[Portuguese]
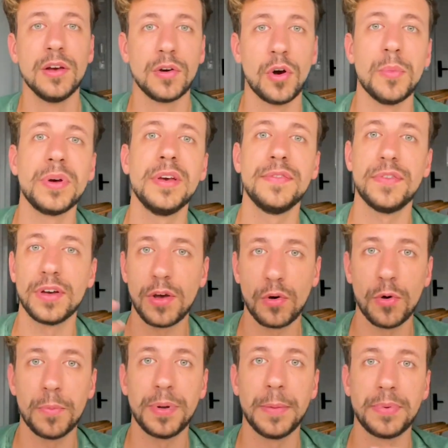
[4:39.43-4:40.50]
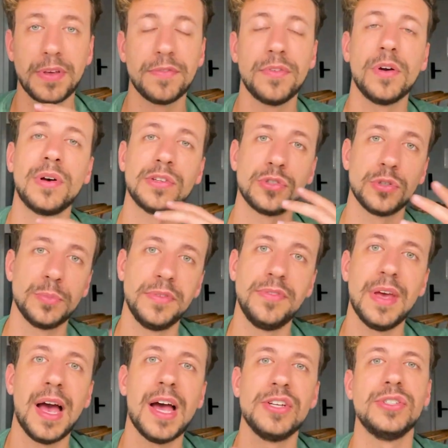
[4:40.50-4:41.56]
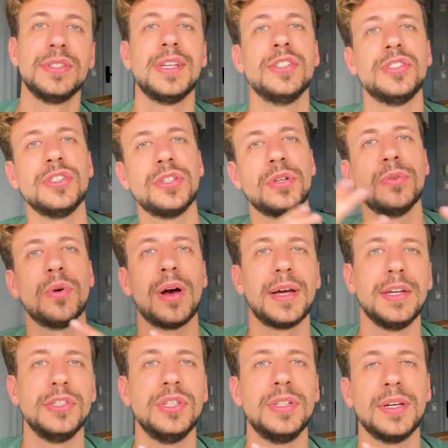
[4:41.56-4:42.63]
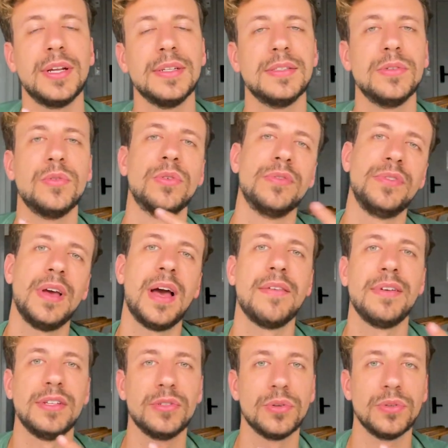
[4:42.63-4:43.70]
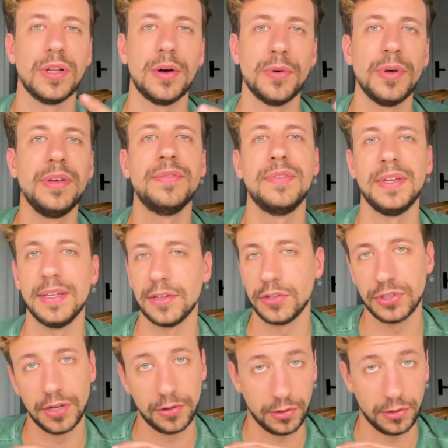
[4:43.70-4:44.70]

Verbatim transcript: como que foi que eu comprei, porque foi com a Subviagens, tem gente que não acredita que eles são confiáveis ou não, enfim, eu já,